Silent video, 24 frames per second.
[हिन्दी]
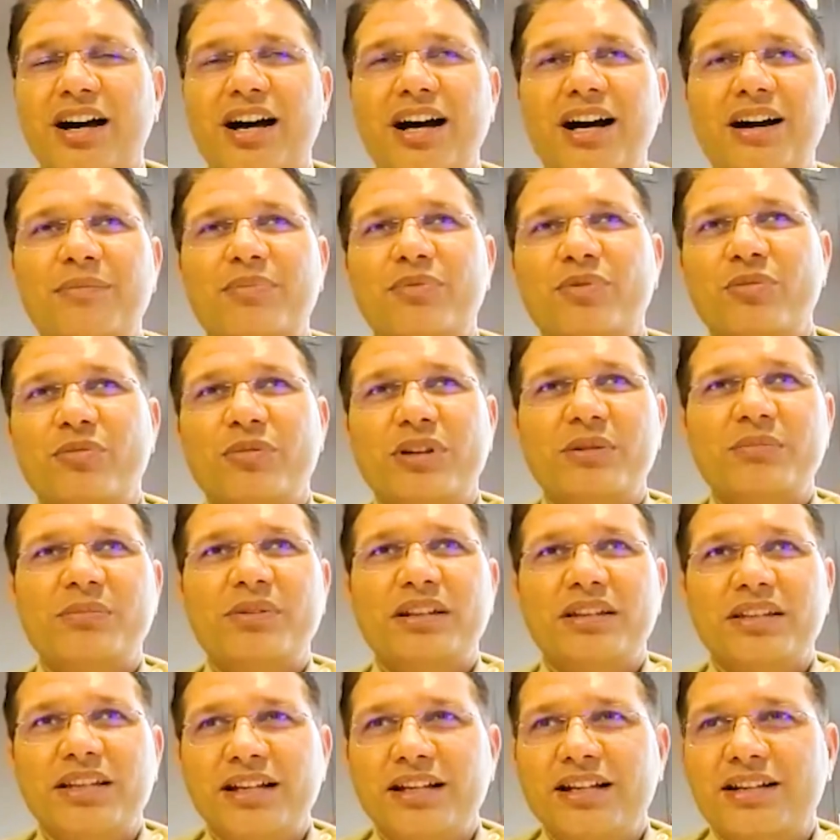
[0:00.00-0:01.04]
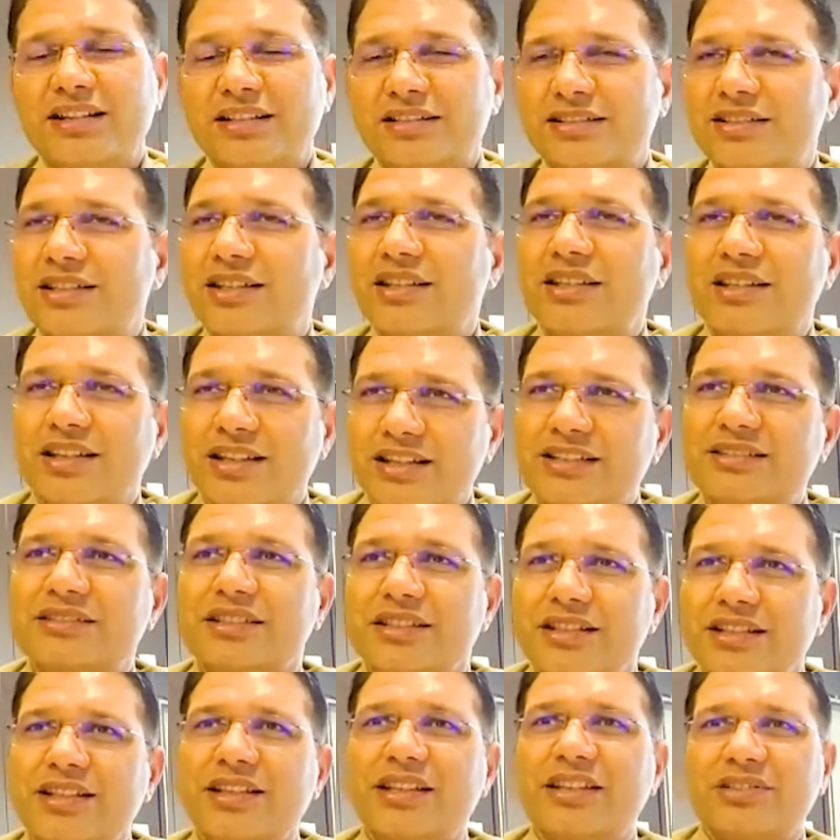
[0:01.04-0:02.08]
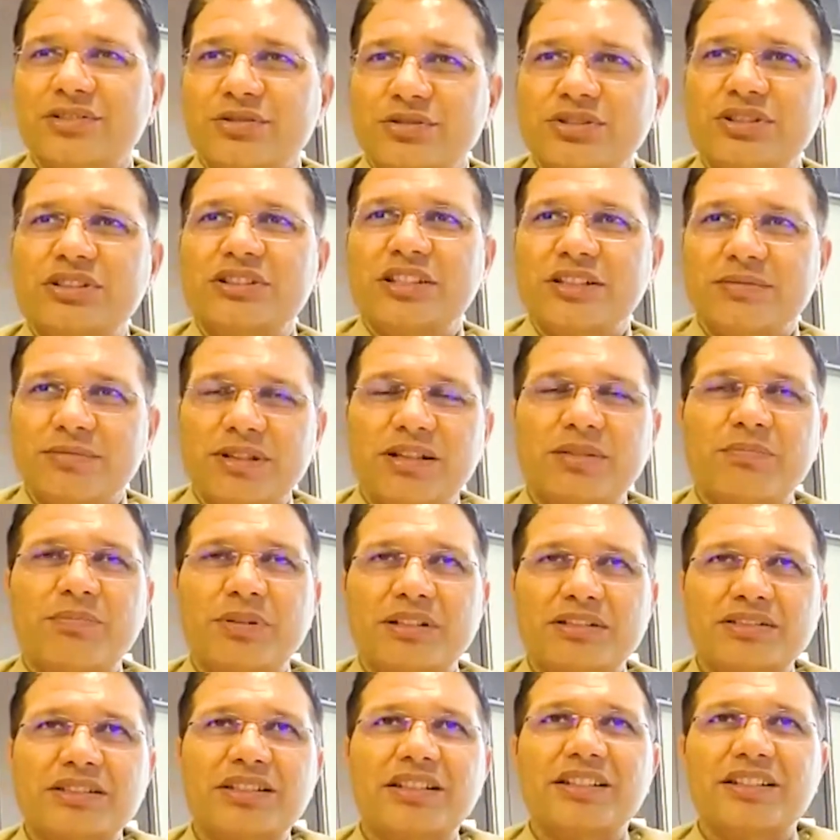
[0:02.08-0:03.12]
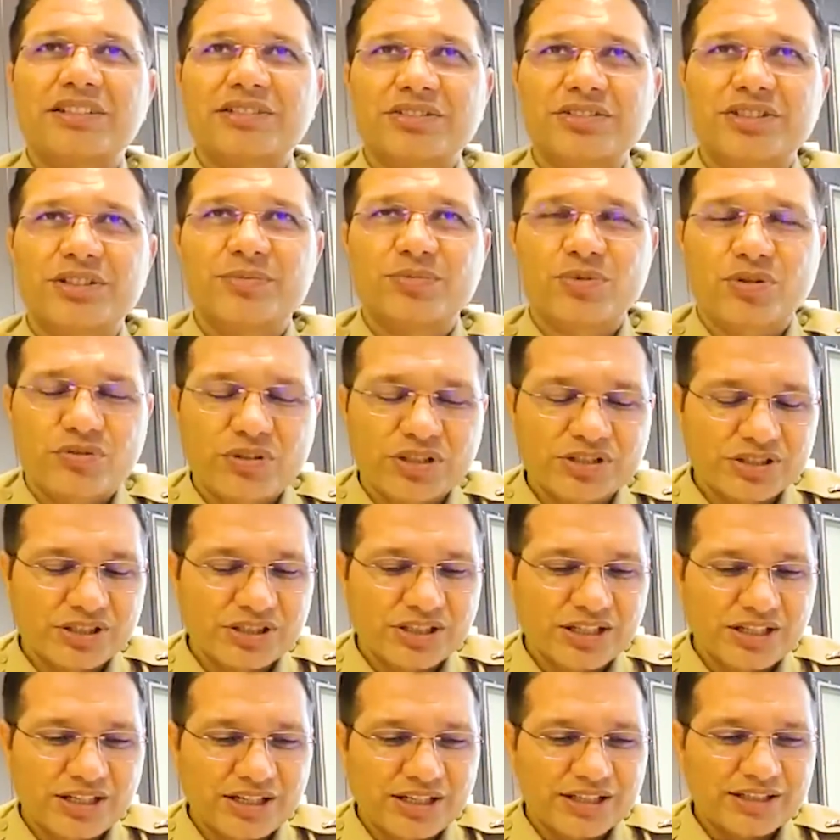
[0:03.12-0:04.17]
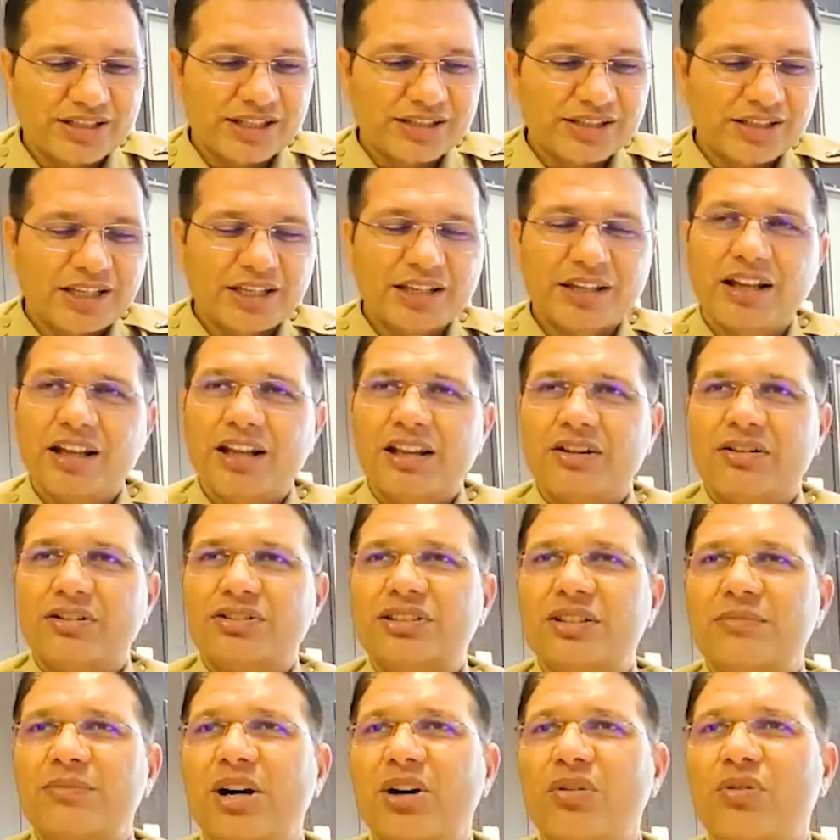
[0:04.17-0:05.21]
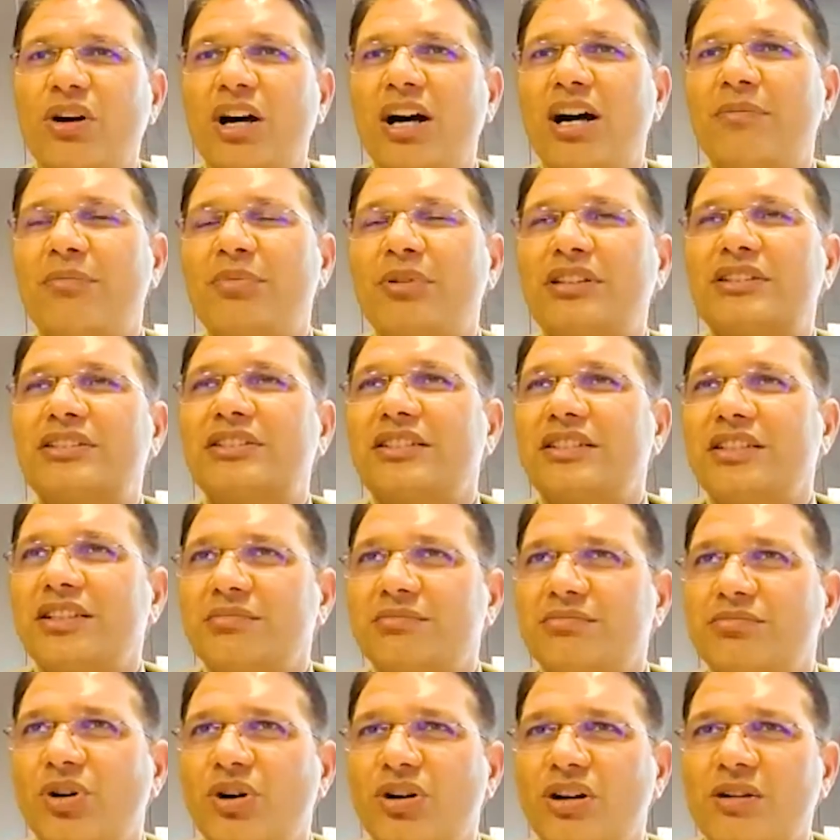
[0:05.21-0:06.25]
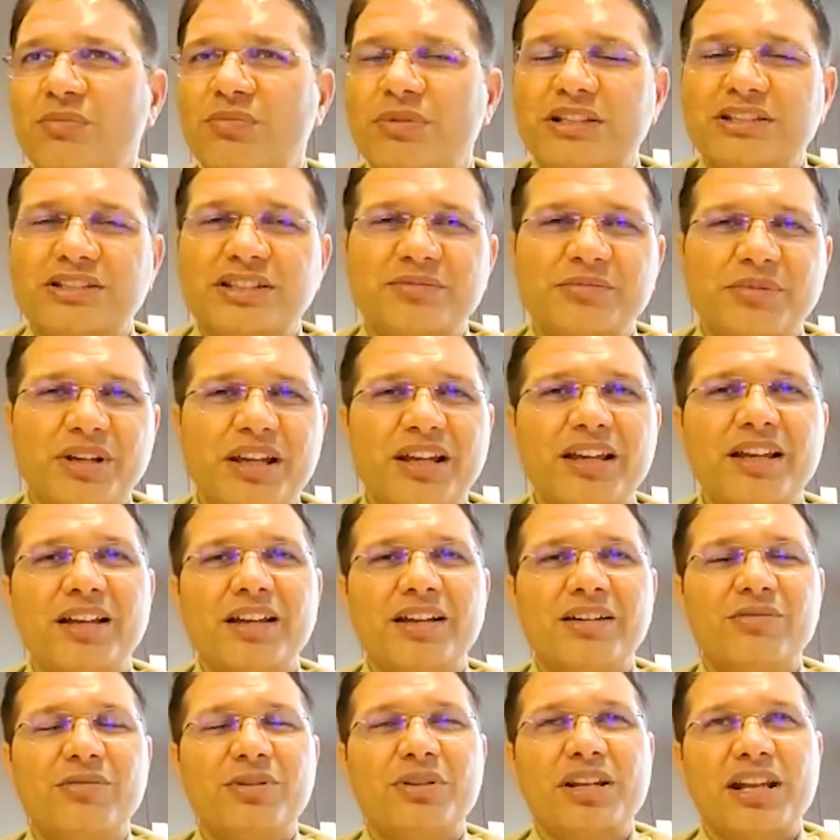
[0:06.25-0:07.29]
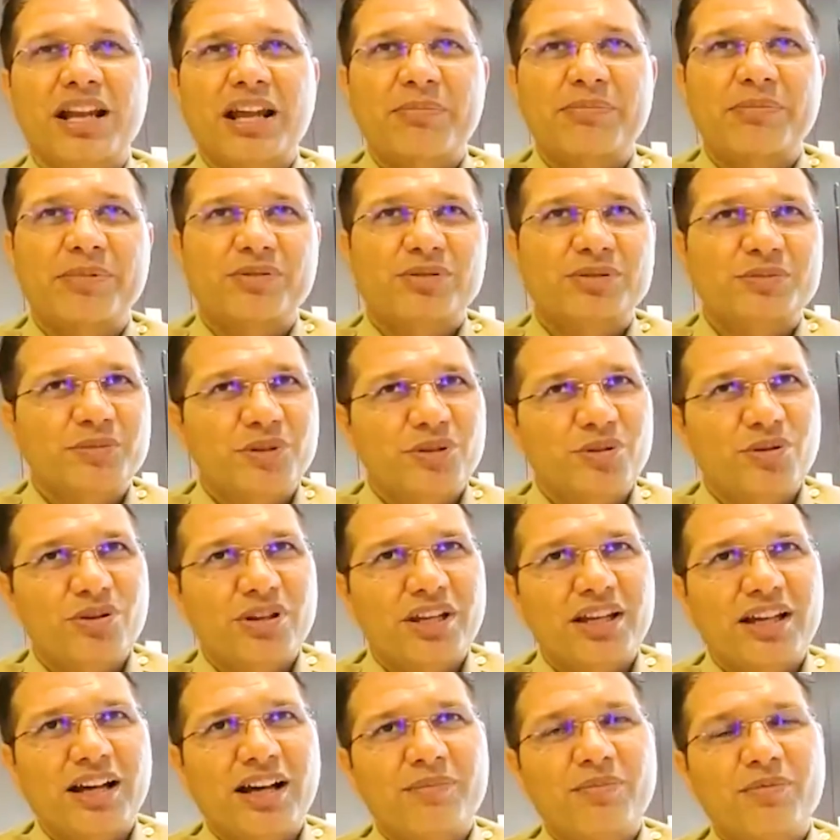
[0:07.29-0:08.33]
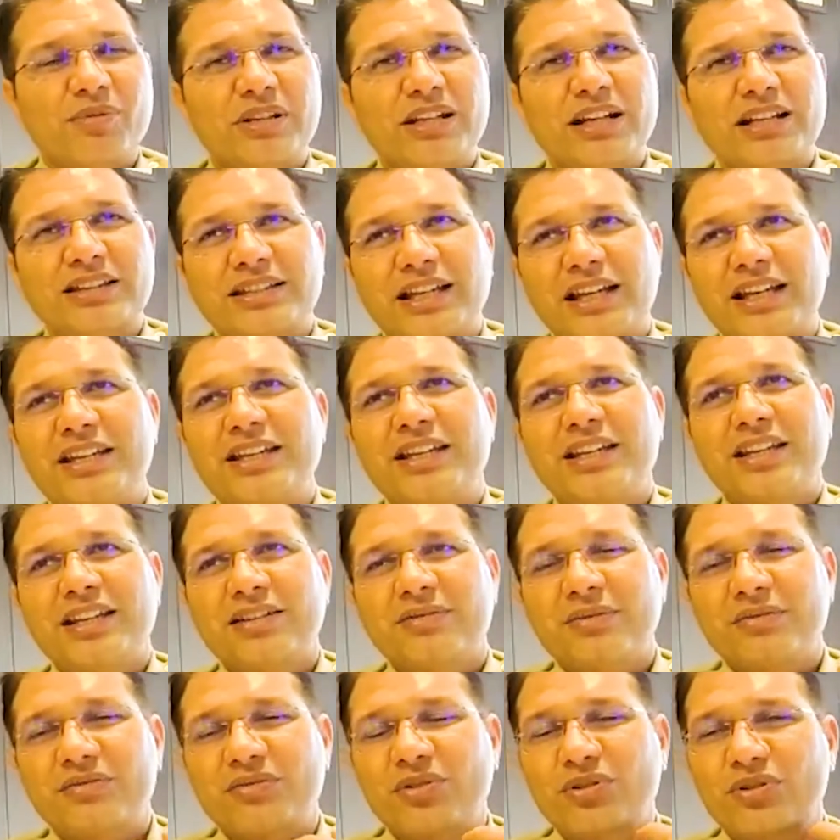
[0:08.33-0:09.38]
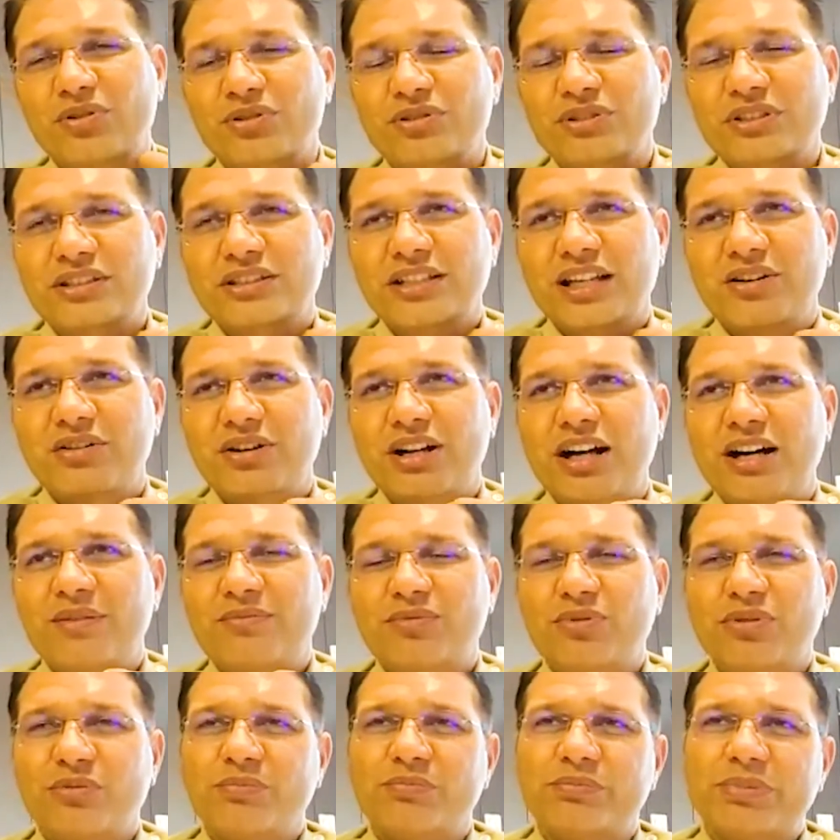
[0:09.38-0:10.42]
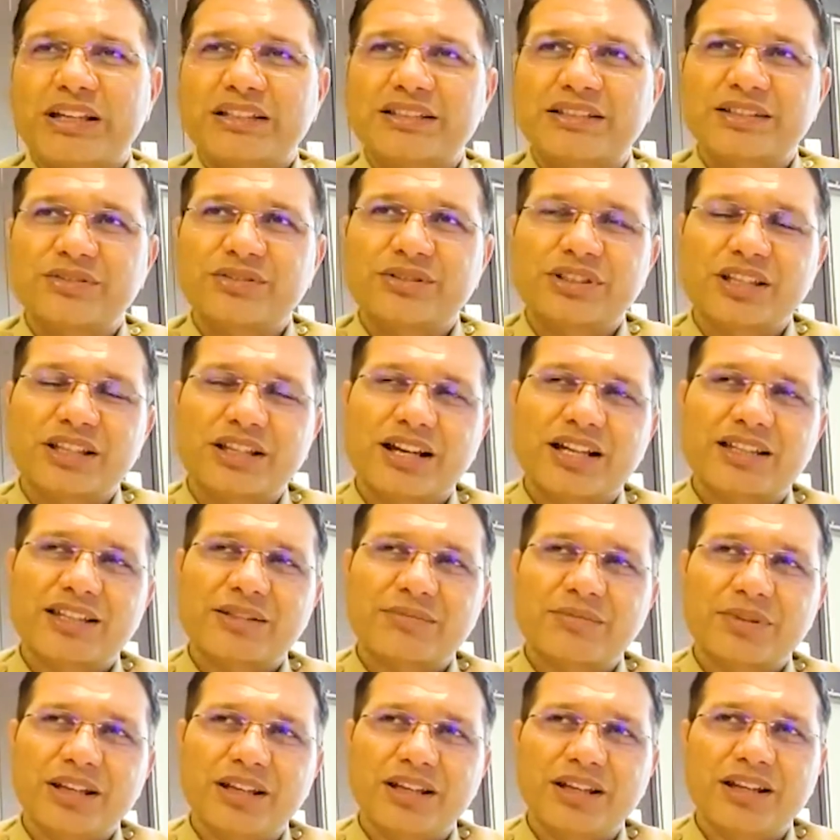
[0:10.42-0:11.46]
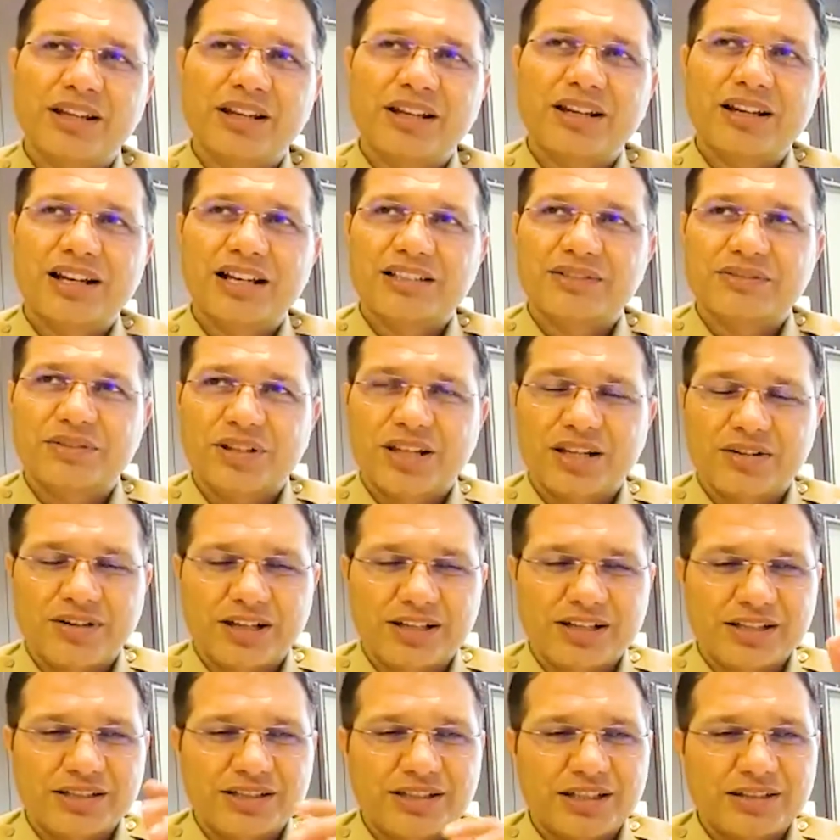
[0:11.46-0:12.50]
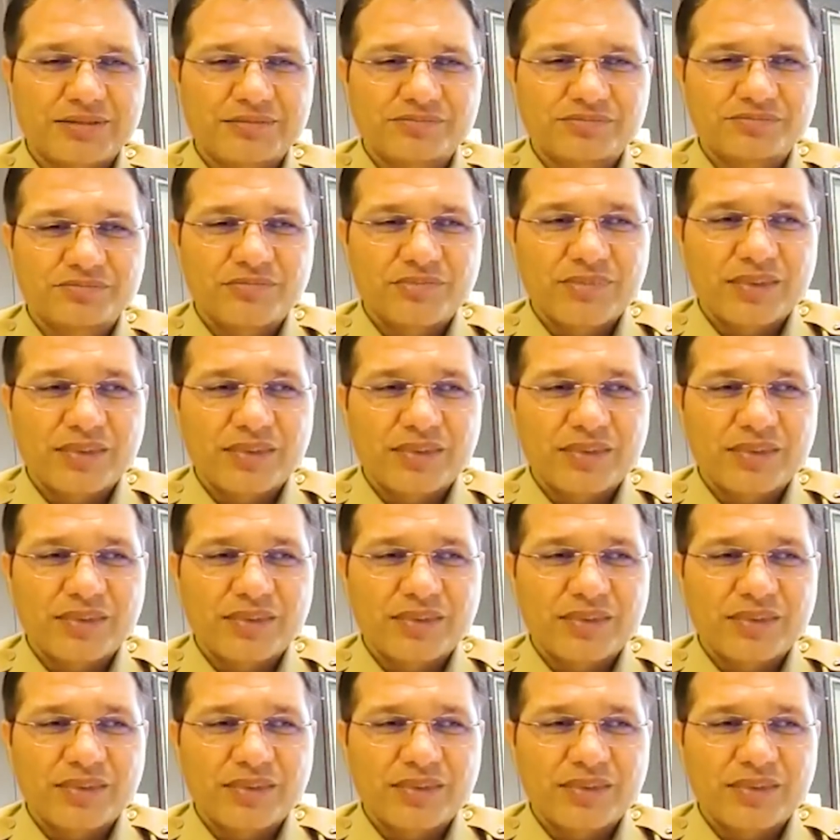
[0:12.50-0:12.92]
आपको मेरे पे यही ट्रस्ट नहीं है इस तरीके की जो चीज़ें मतलब पर्सनल रिलेशनशिप को क्वेश्चन करने लग जाता है और वो आप इस मॉरल प्रेशर में वो ट्रैप में उसमें होके आपको लगता ही नहीं है कि कभी फ्रॉड हो सकता है और आप वो पैसे उसके खाते में ट्रांसफ़र करवा देते हैं